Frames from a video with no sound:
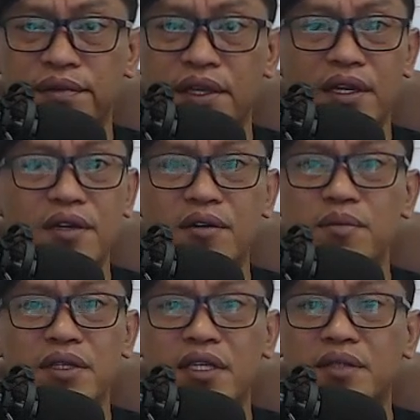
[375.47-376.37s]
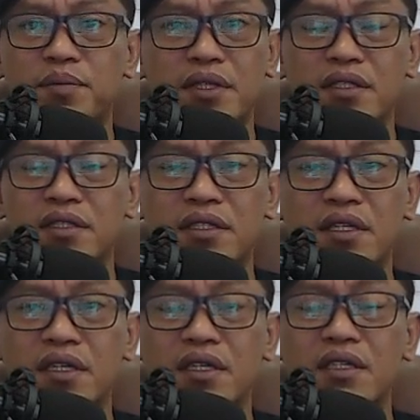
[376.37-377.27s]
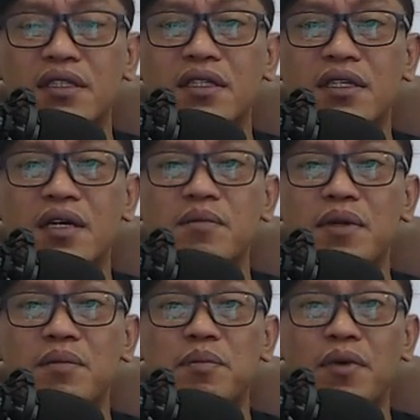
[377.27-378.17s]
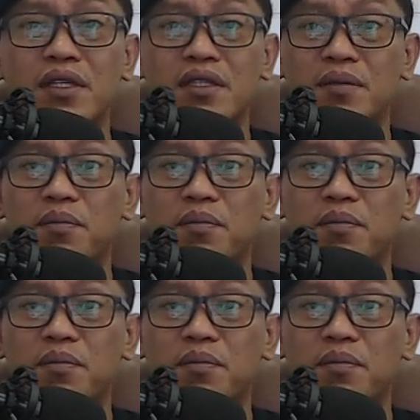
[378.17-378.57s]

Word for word: karena komunitas peta sendiri ini tidak berpolitik